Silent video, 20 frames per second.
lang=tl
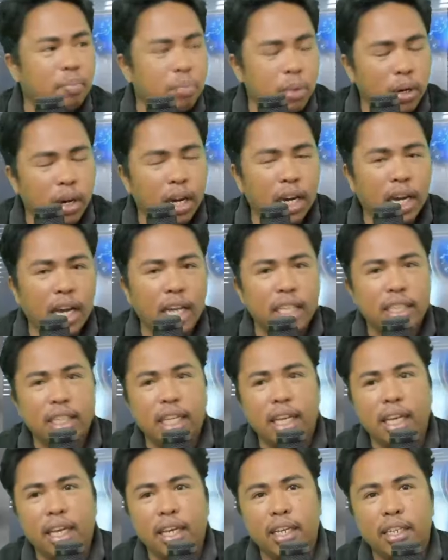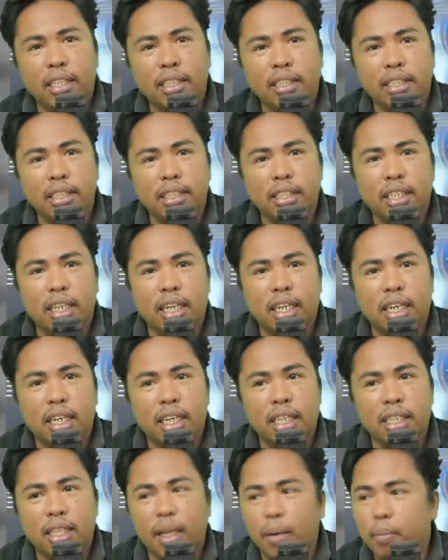po ang ating
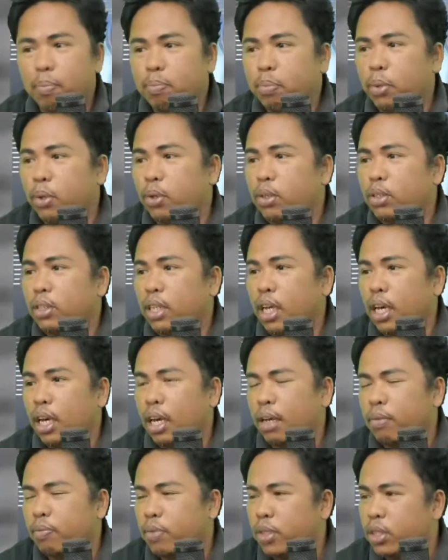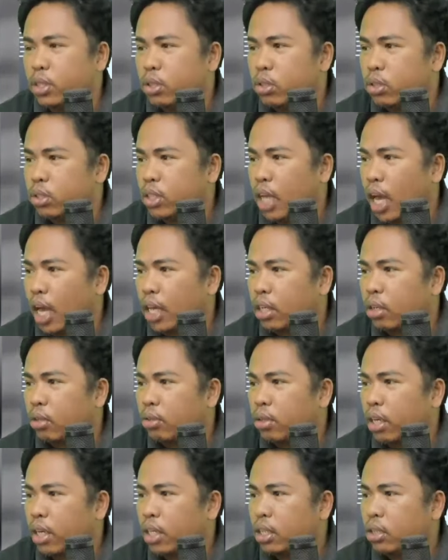uh, tampok na video sa araw
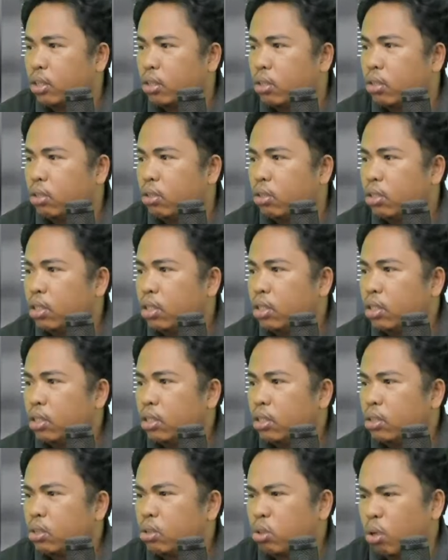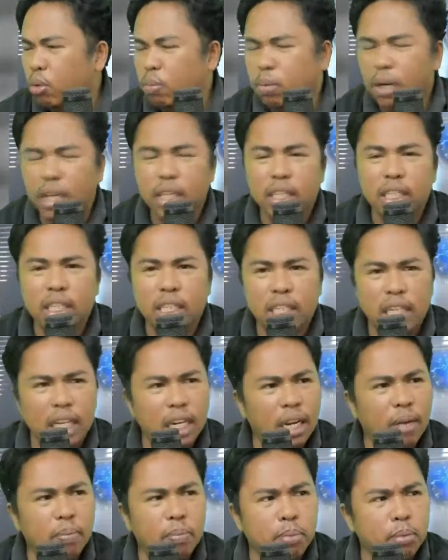na ito. Sobrang
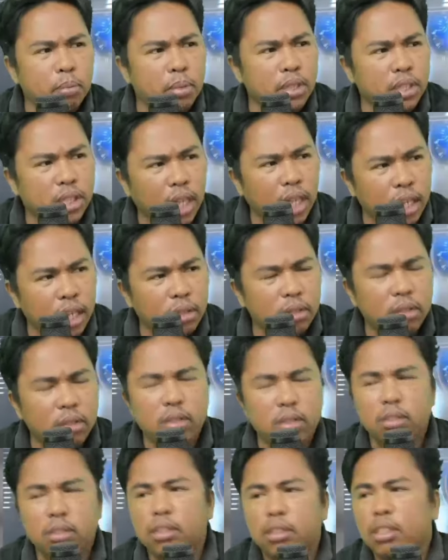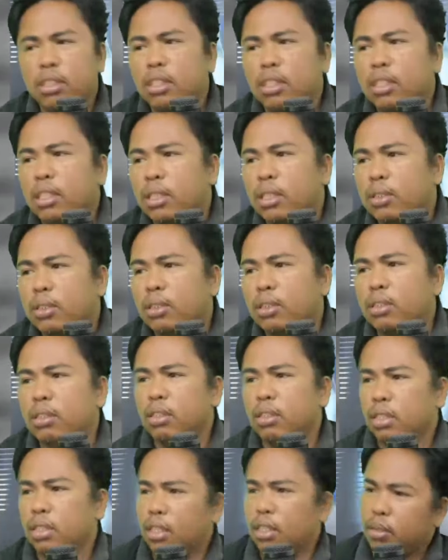ikli lang po masyado. Ano?
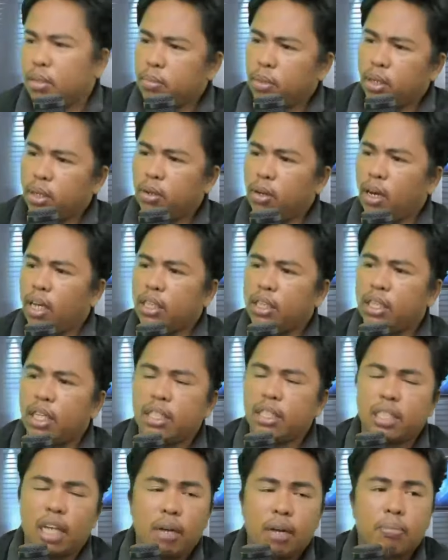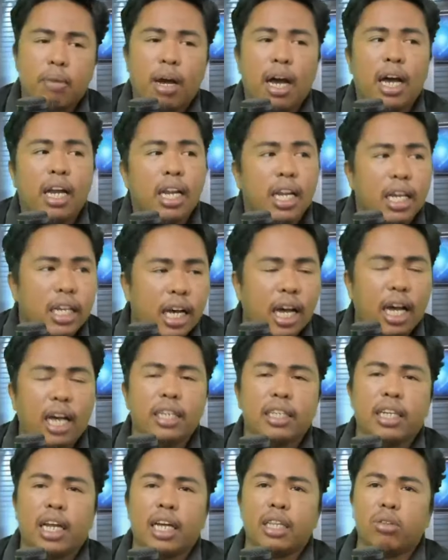Pero at least ang
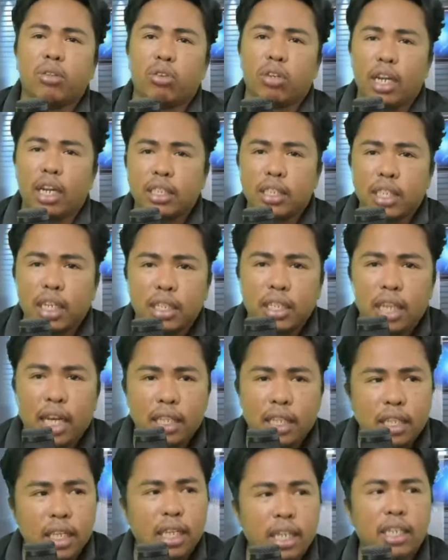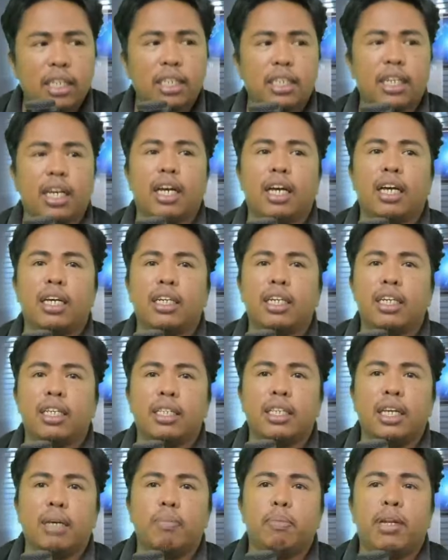mahalaga natuklasan natin na
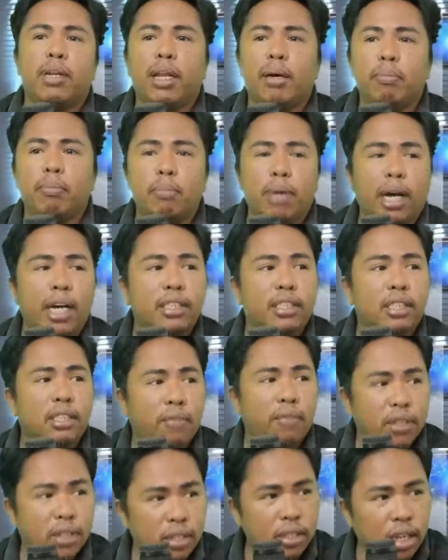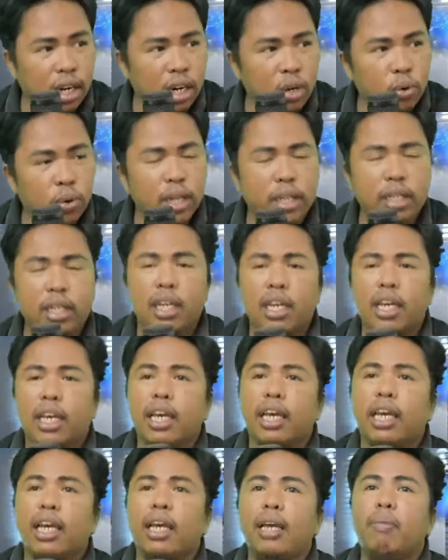hindi pala ban si Father Darwin.
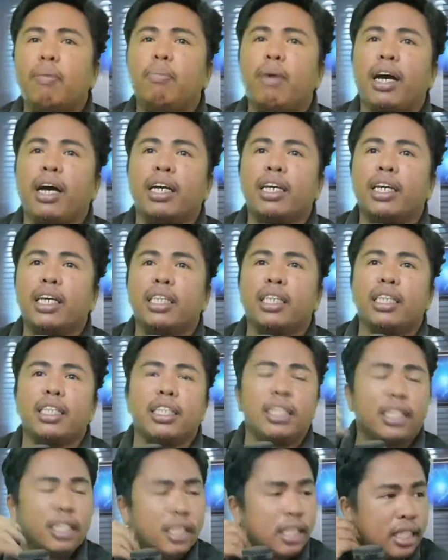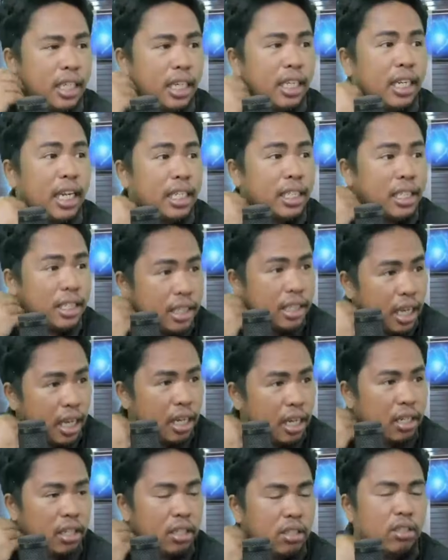Eh bakit
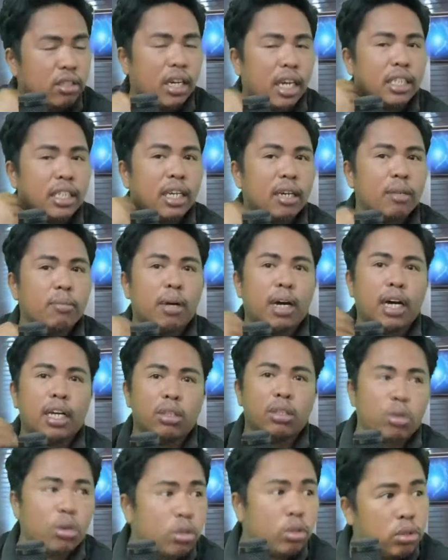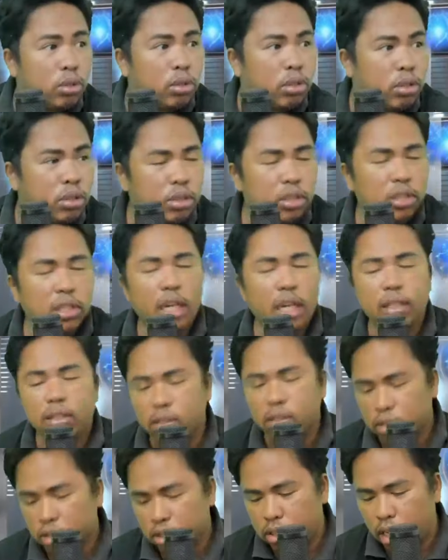kinansel yung kanyang mga talk doon sa
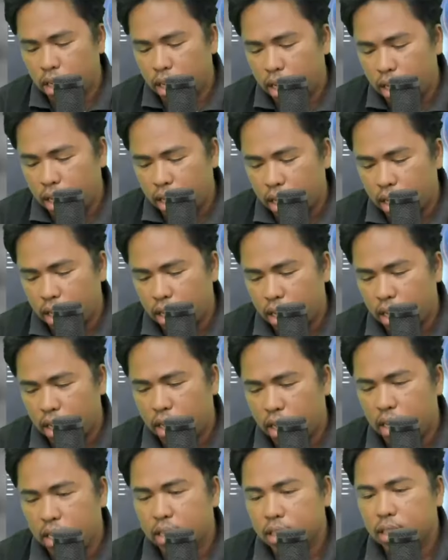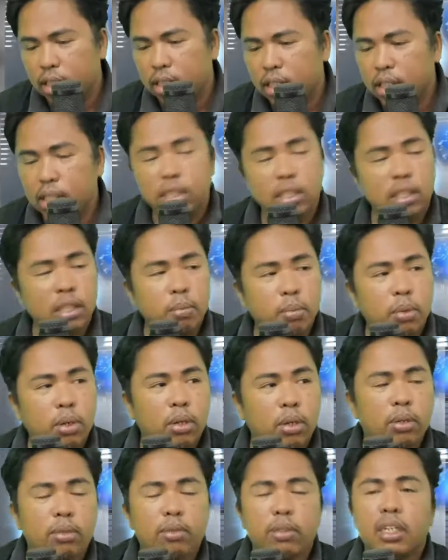ano sa
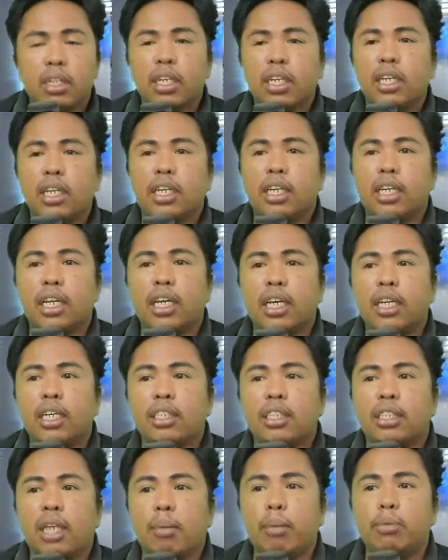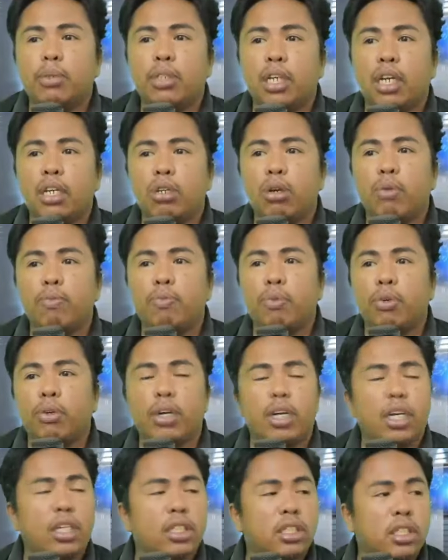Cebu? Re subject yung
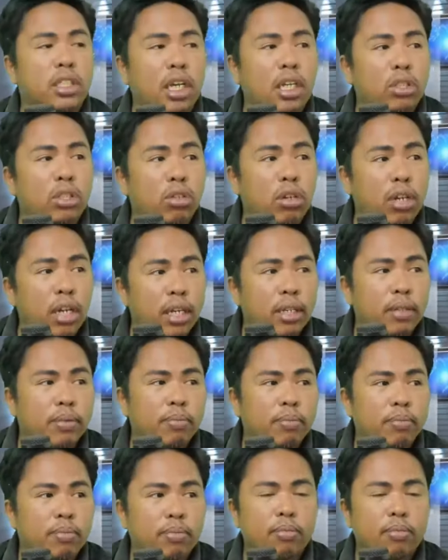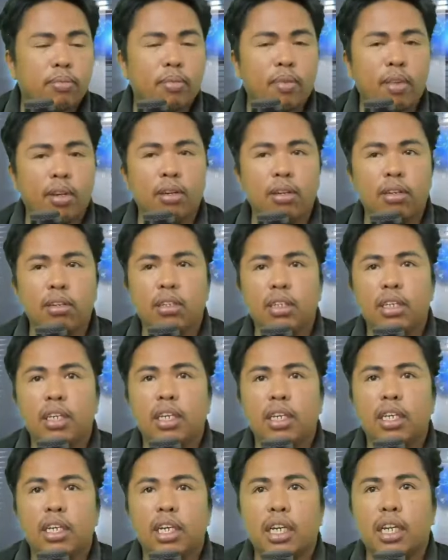for rescheduling, no?
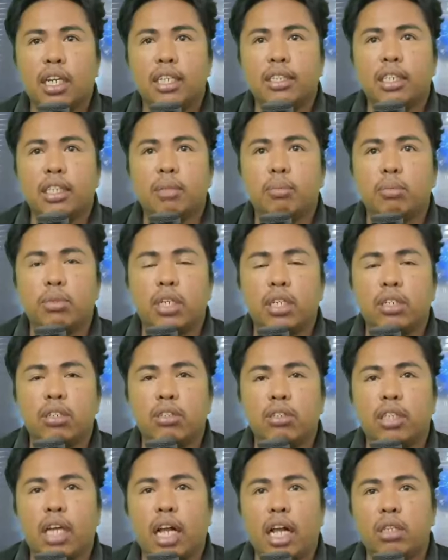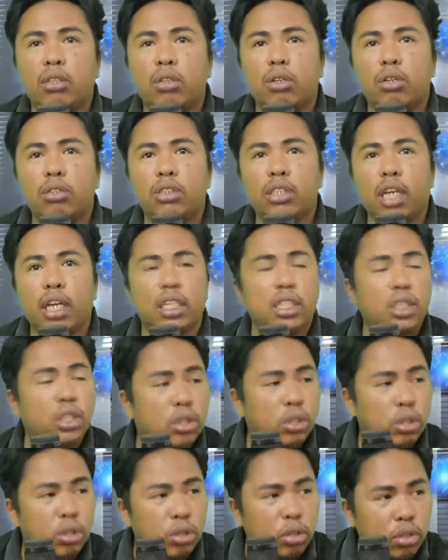Kinansel muna yon dahil doon sa
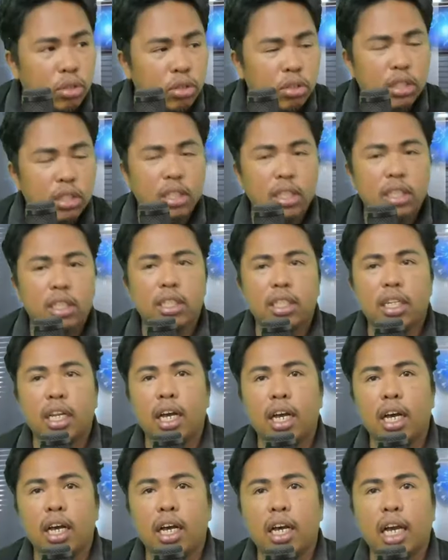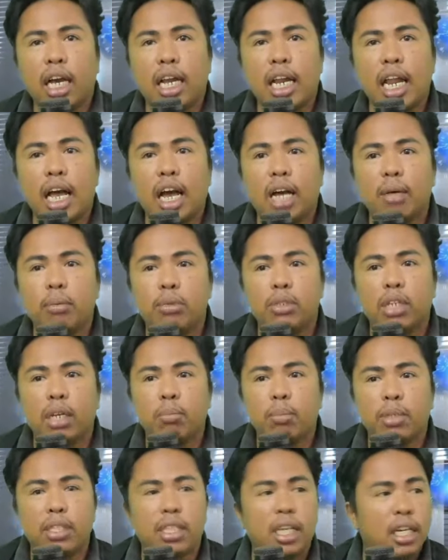issue na kailangan
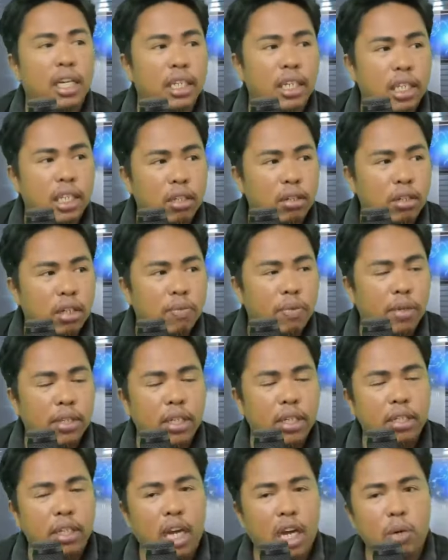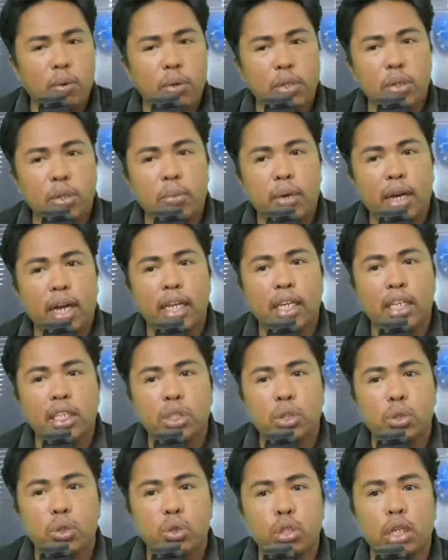muna bigyang linaw ni Father Darwin yung mga
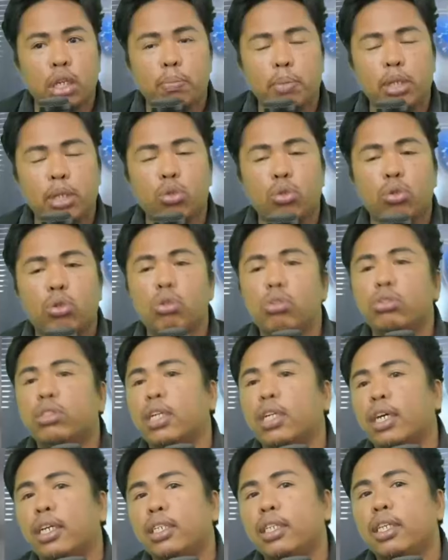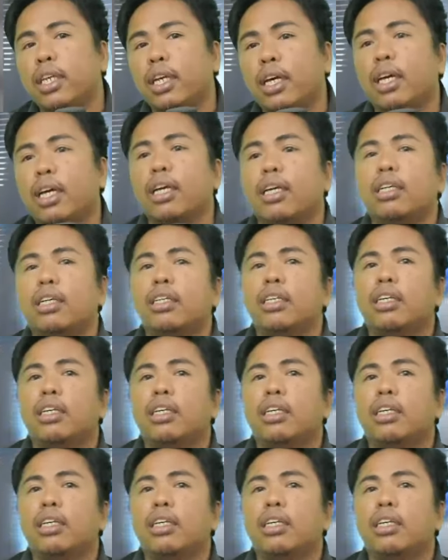isyong ipinukol sa kanya